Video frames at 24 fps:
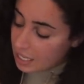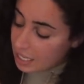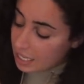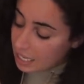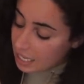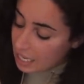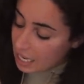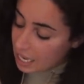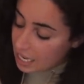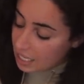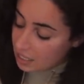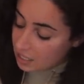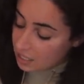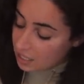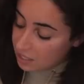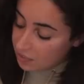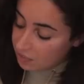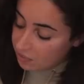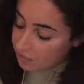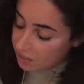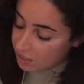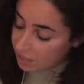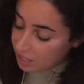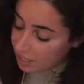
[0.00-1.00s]

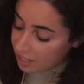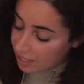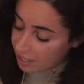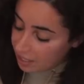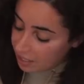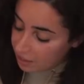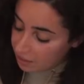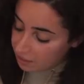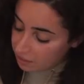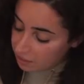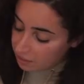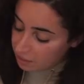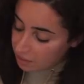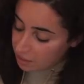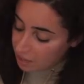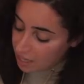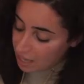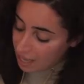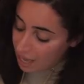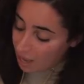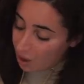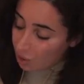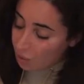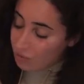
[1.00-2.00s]
relativ gering,
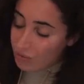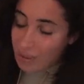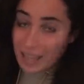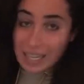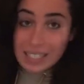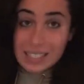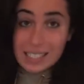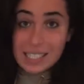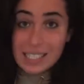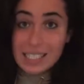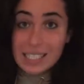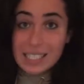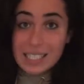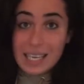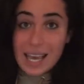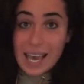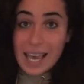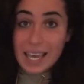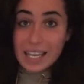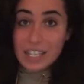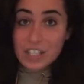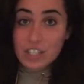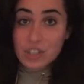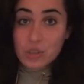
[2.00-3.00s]
auch wenn die hier
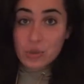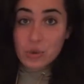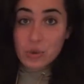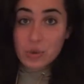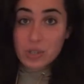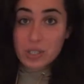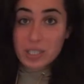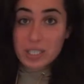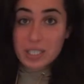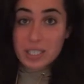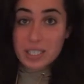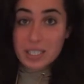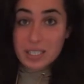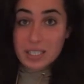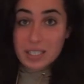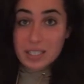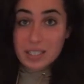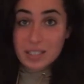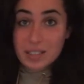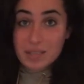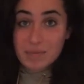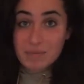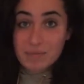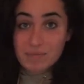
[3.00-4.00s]
echt schön
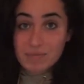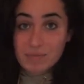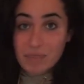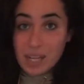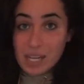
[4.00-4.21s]
ist.